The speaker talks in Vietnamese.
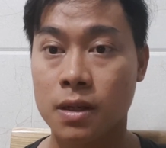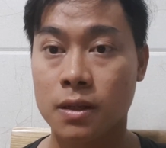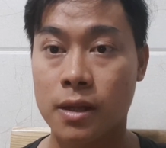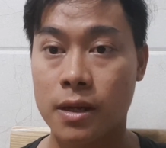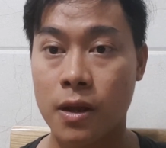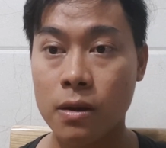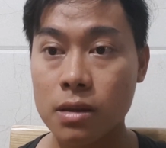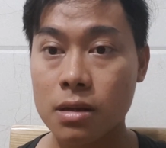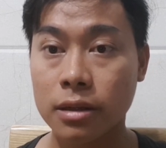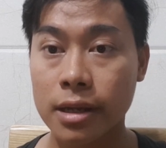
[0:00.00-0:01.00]
thì nếu
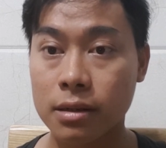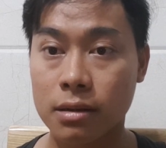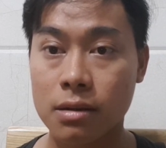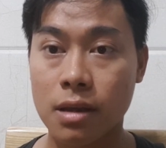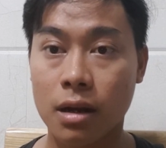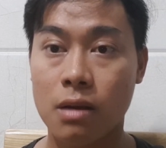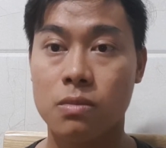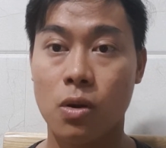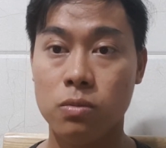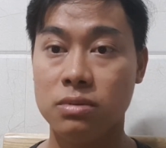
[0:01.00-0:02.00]
như cái người hướng dẫn không
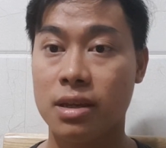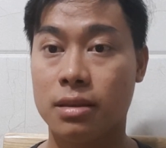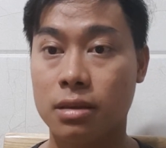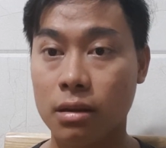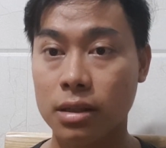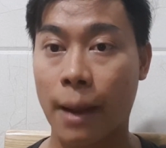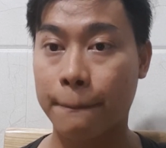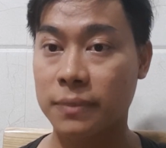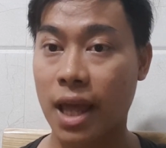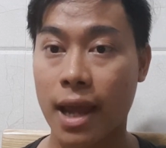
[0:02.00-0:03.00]
đúng thì nó đập
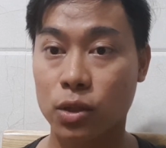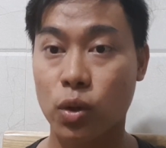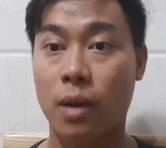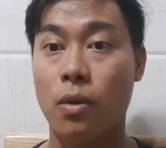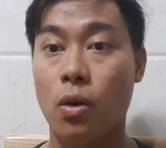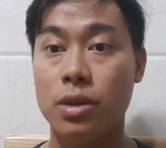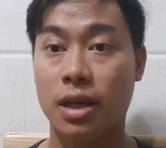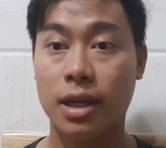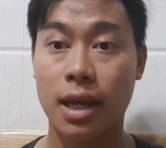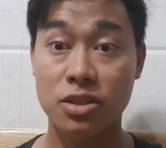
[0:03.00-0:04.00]
tan toàn bộ những
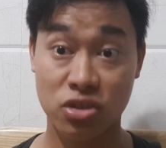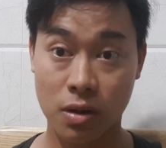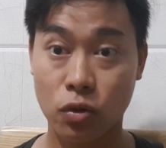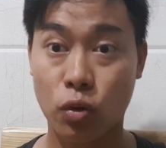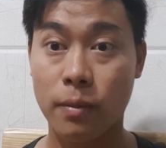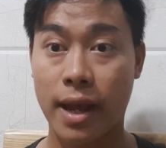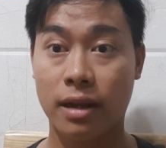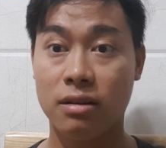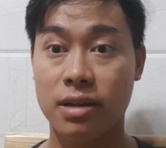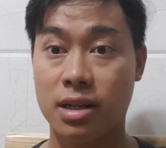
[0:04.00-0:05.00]
cái trước đó của bạn
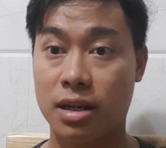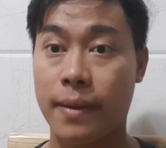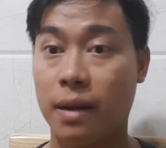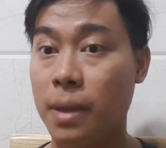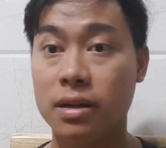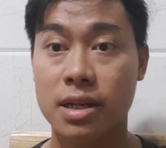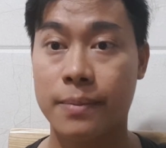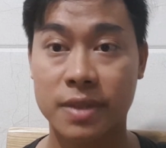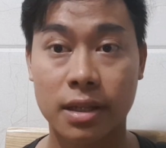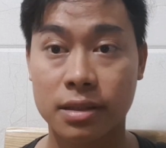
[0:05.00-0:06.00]
có nghĩa là các bạn mất đi
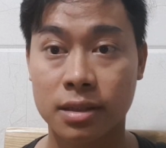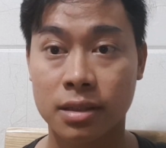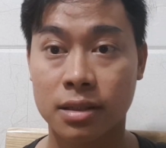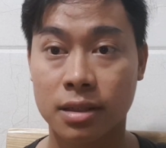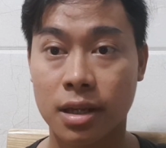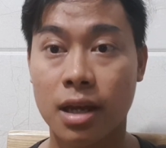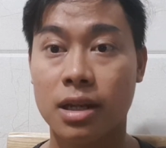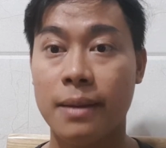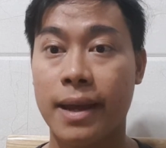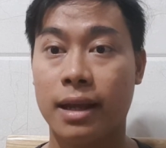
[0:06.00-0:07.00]
niềm tin à,
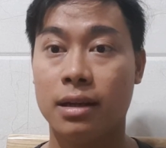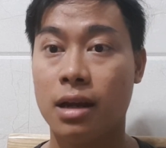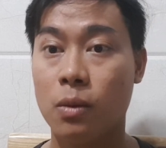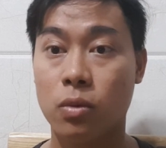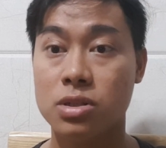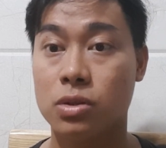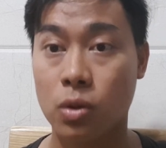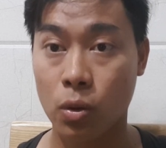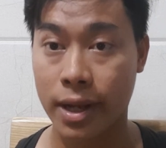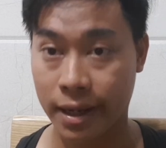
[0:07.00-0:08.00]
các bạn không có sự
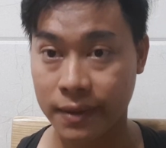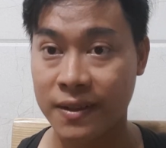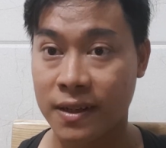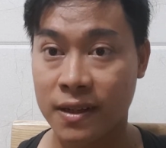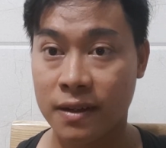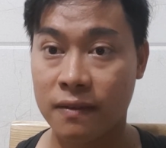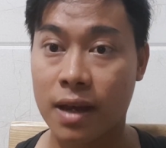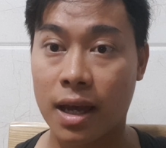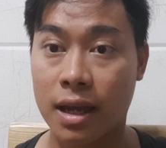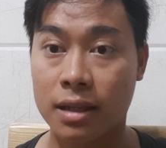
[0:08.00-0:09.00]
cố gắng
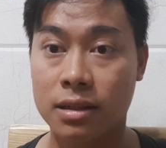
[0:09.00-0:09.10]
và